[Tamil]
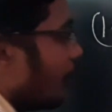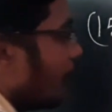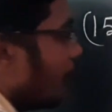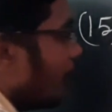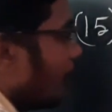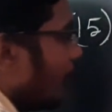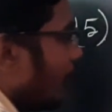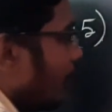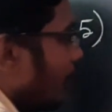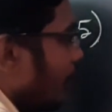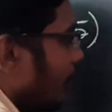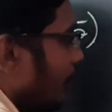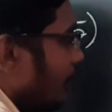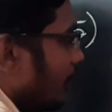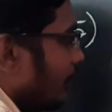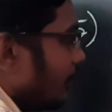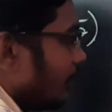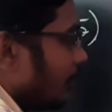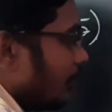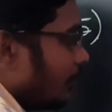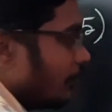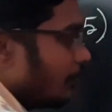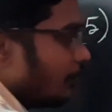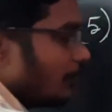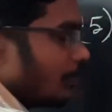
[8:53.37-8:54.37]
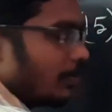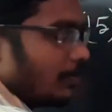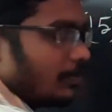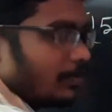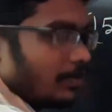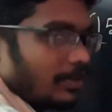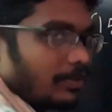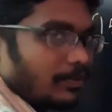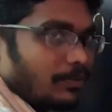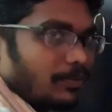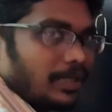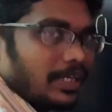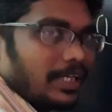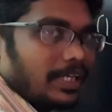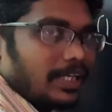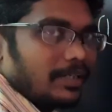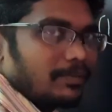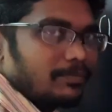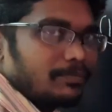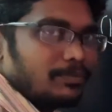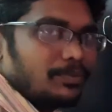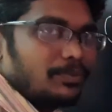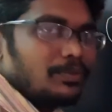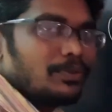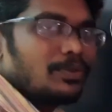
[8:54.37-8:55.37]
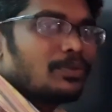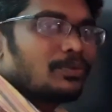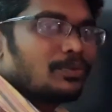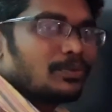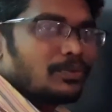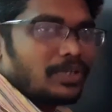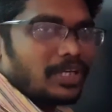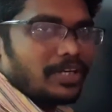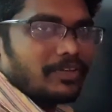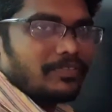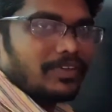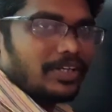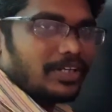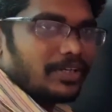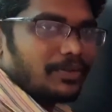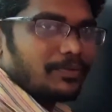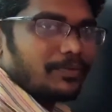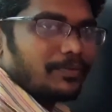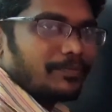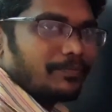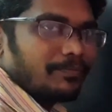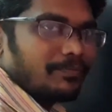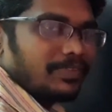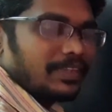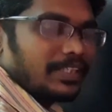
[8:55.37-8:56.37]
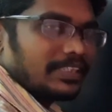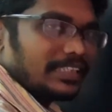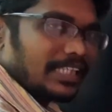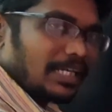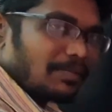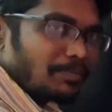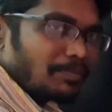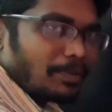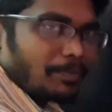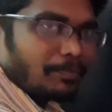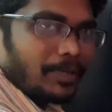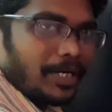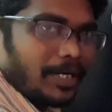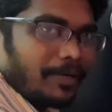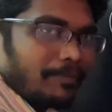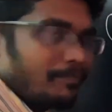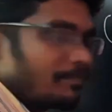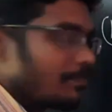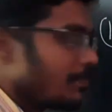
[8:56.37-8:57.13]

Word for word: ஒரு ஒரு ஒயரை மூணு துண்டாக வெட்டுறோம் சமமாக